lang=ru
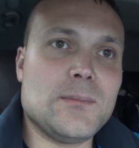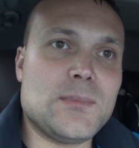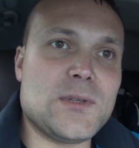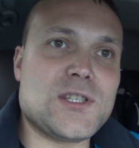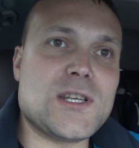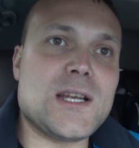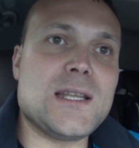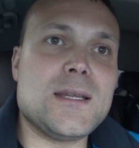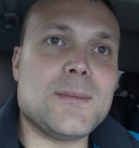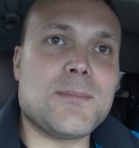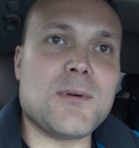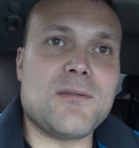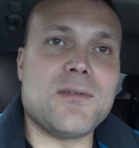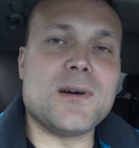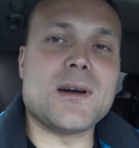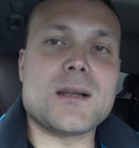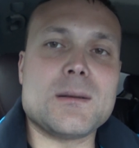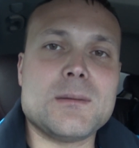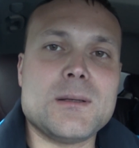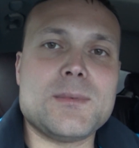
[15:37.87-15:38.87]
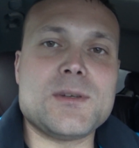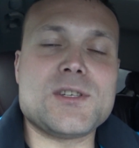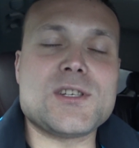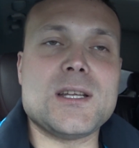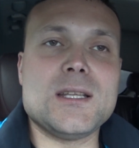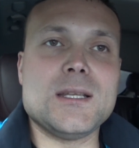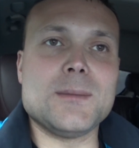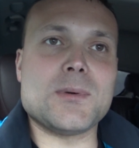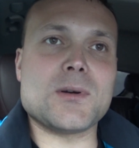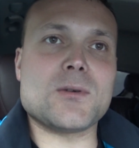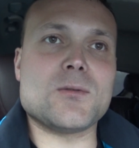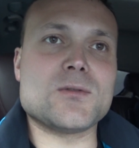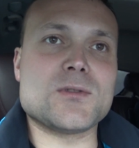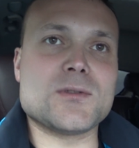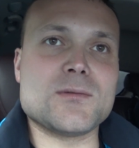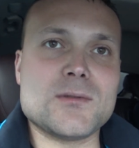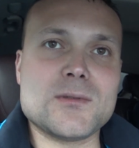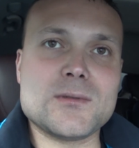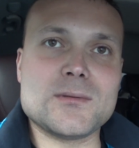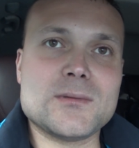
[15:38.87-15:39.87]
Печальный по фарам и печальный по
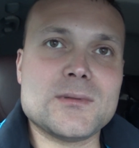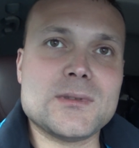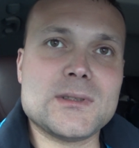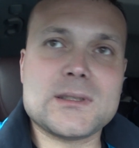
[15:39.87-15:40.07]
кузову.